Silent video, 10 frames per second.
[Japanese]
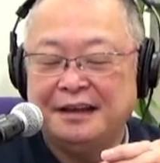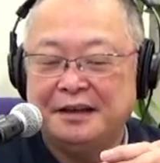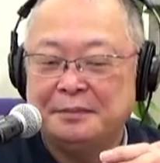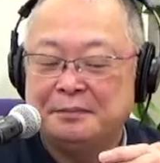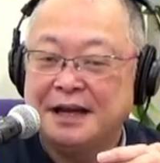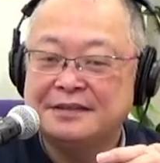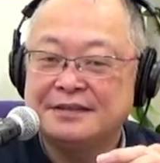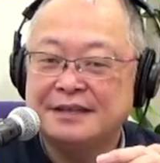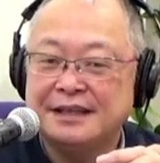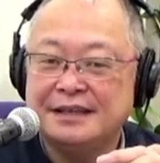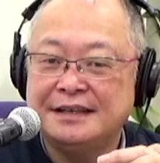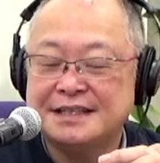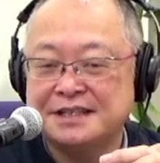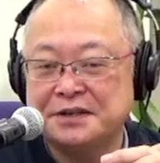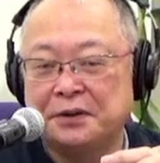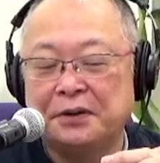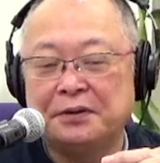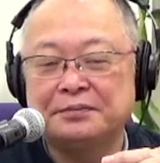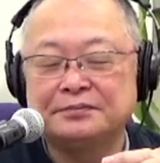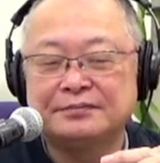松井市長、
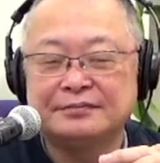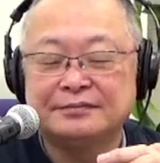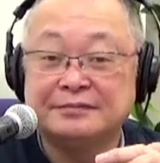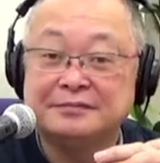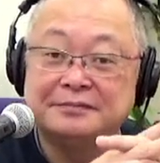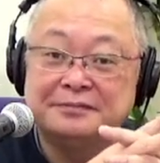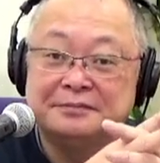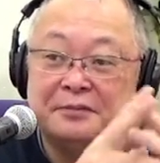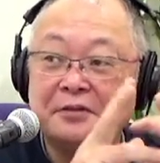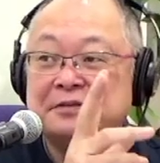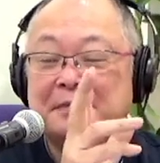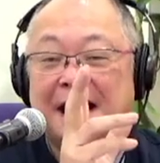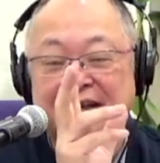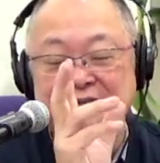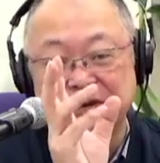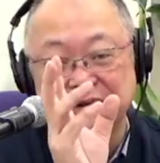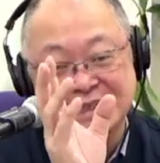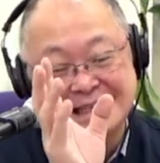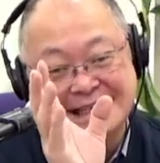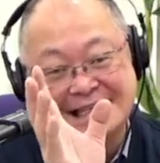僕まあ
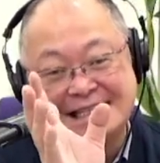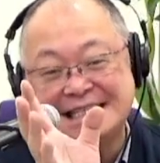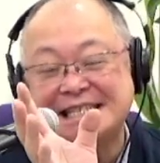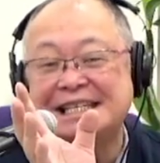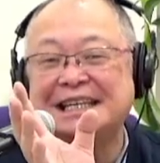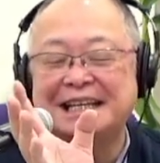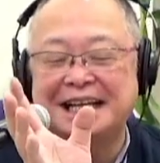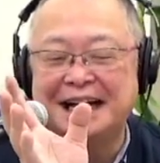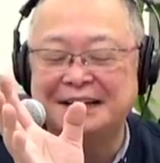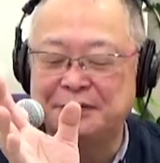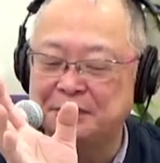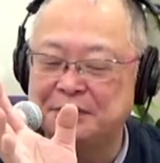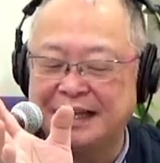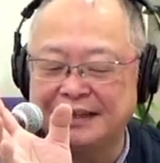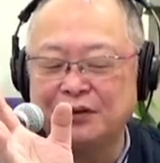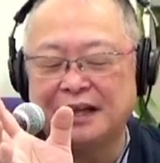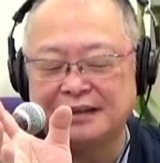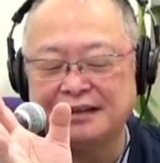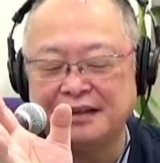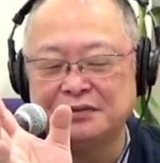維新がどうだとかっ
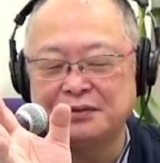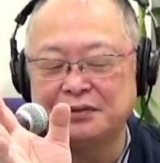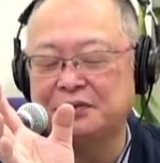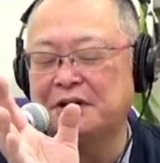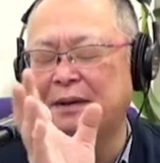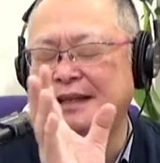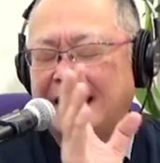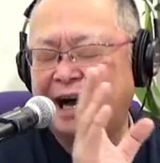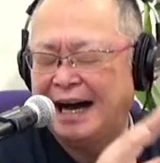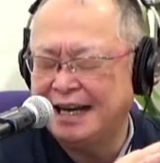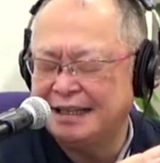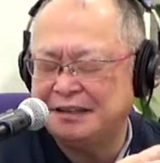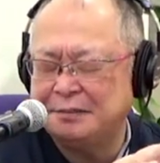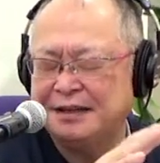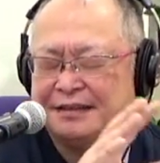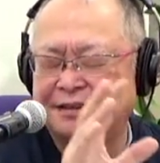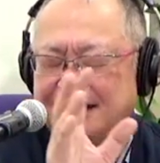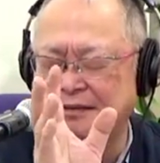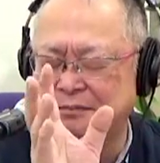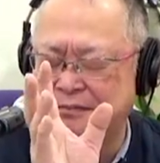ていうことはまた改め
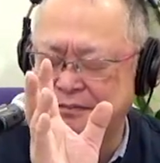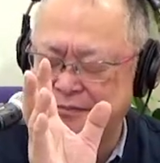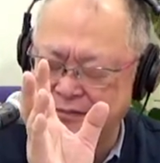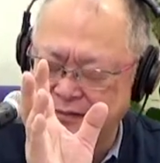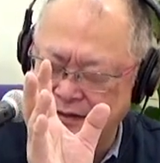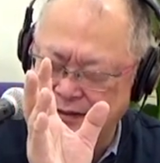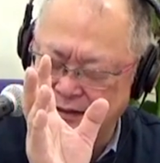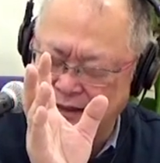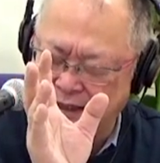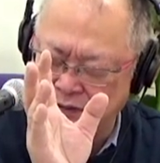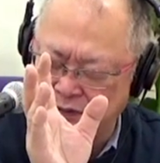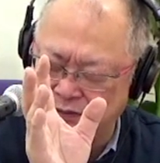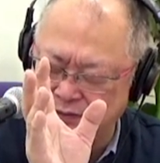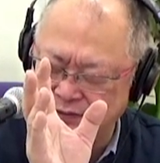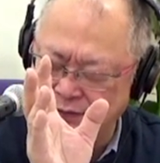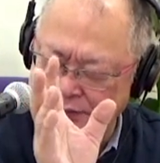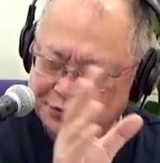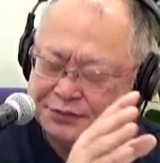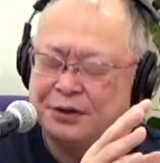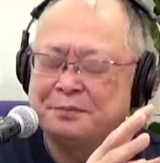てそうい
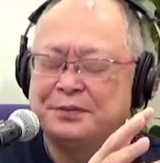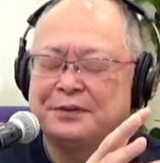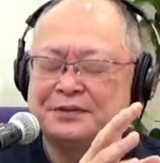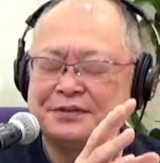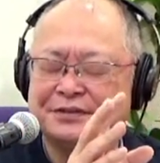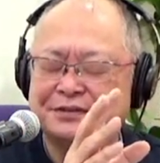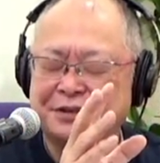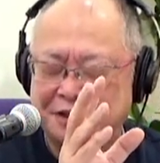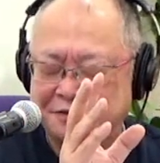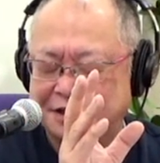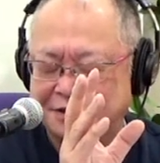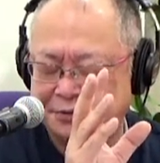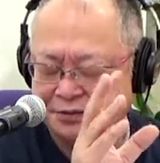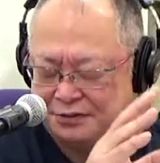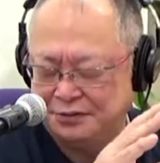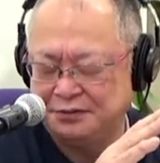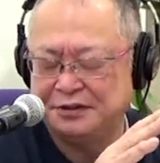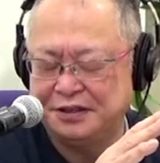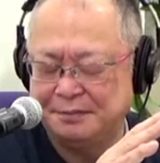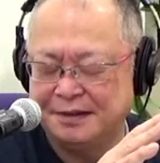う論評をするときにはそういうことを
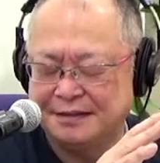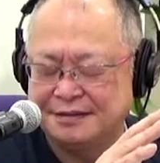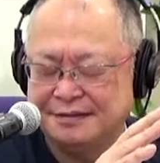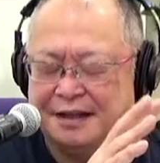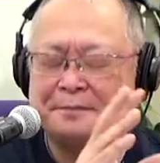言いますね。